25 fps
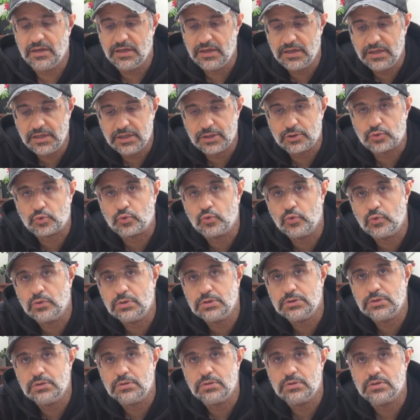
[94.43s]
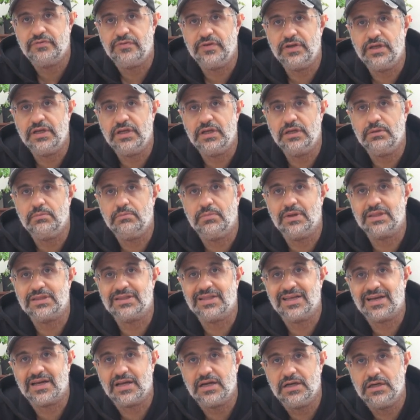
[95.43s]
اللي تكون في
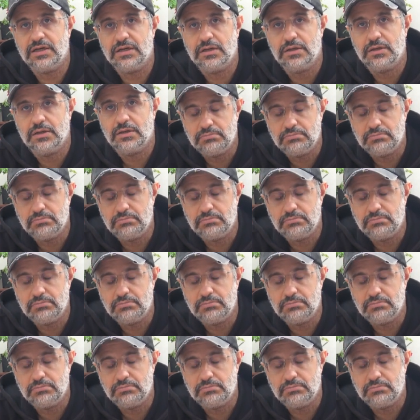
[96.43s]
منطقه